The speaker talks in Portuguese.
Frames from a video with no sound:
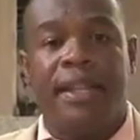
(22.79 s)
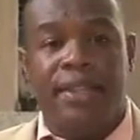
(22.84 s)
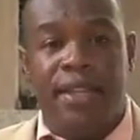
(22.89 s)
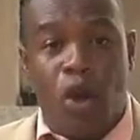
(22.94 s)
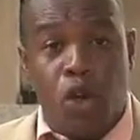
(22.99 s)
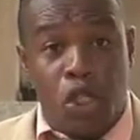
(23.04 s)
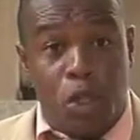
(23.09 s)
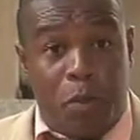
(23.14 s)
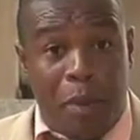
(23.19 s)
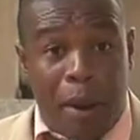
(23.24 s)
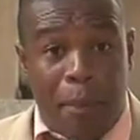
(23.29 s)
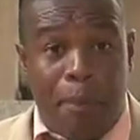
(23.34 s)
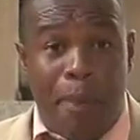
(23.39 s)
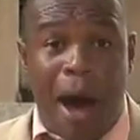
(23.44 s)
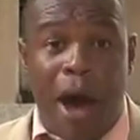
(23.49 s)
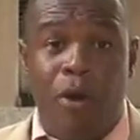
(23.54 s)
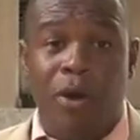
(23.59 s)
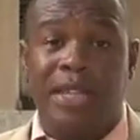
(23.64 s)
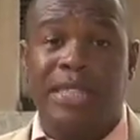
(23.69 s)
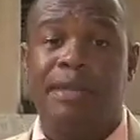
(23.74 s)
Deus
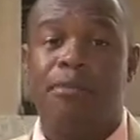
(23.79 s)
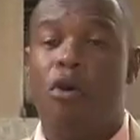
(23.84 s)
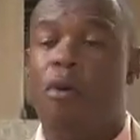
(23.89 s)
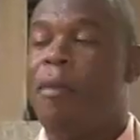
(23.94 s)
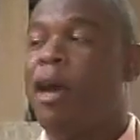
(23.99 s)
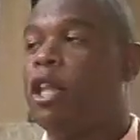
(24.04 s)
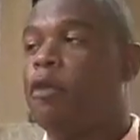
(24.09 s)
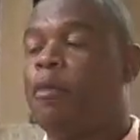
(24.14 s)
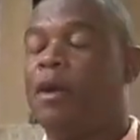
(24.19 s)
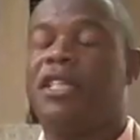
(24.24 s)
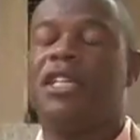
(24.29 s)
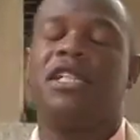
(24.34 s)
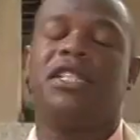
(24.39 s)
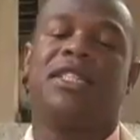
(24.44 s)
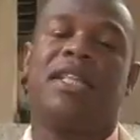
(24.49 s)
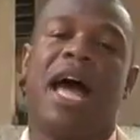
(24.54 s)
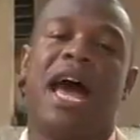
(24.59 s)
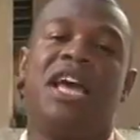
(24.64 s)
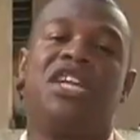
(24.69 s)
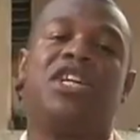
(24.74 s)
preparou esse momento para a gente
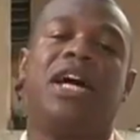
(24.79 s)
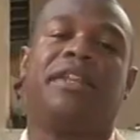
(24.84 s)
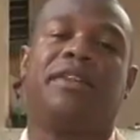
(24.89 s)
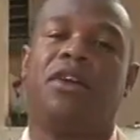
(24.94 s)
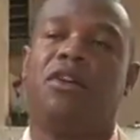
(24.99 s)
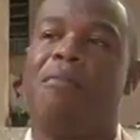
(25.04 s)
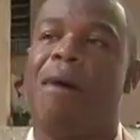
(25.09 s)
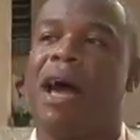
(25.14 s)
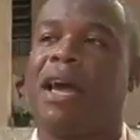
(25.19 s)
estar tá resgatando o